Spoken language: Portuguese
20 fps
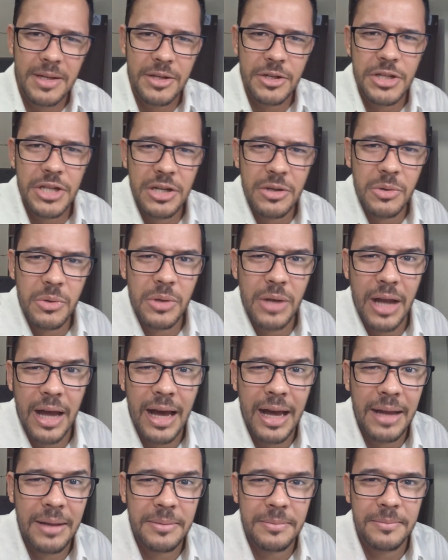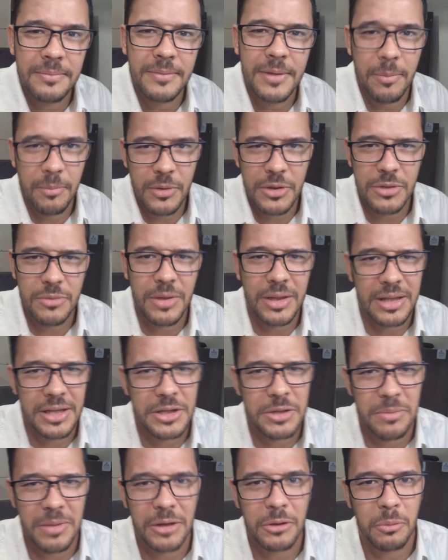Chegou lá, depois de um
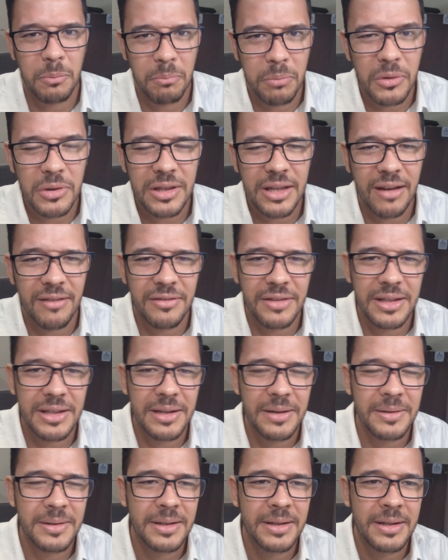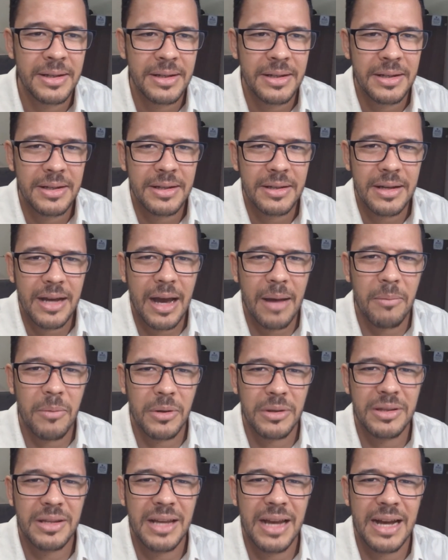atendimento puto da vida, a
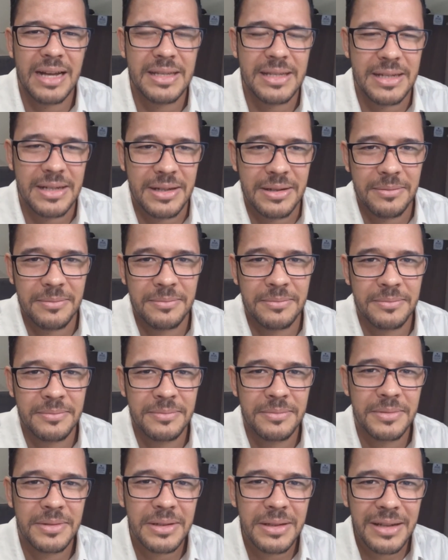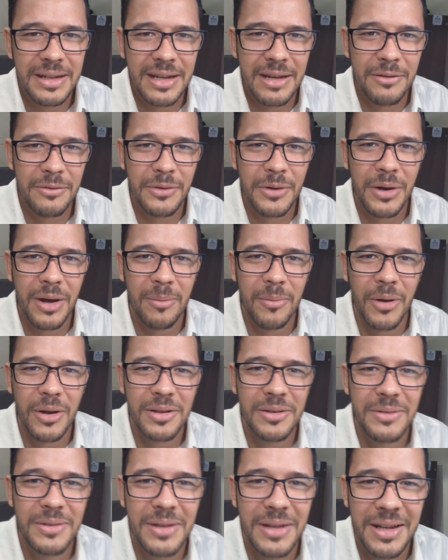moto engasga. Levou a
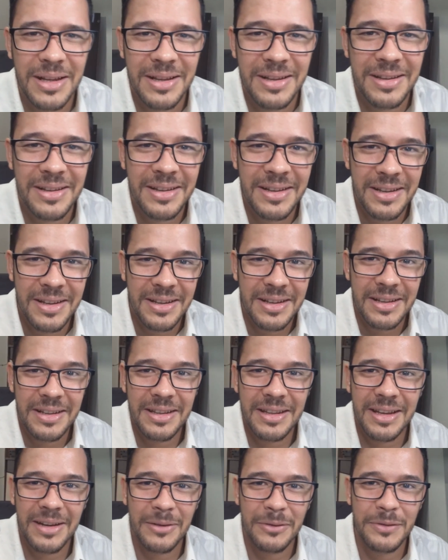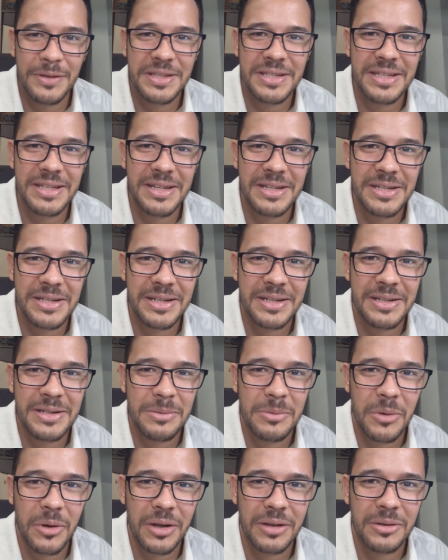moto na, na oficina de, de
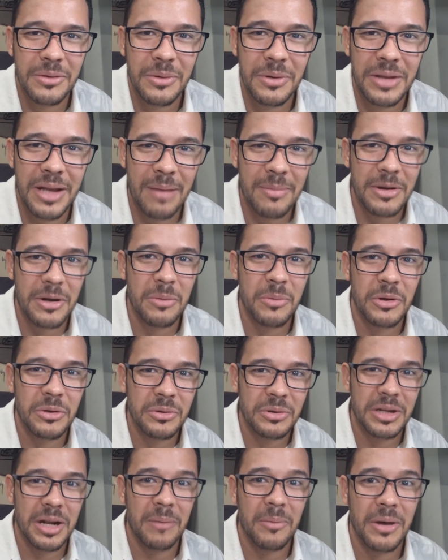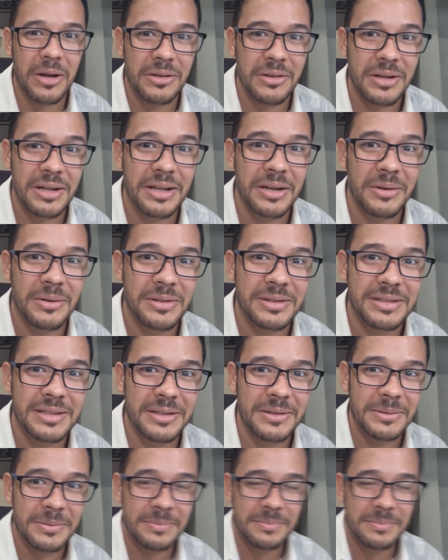moto. Quando abriu o motor da moto, olha o que aconteceu.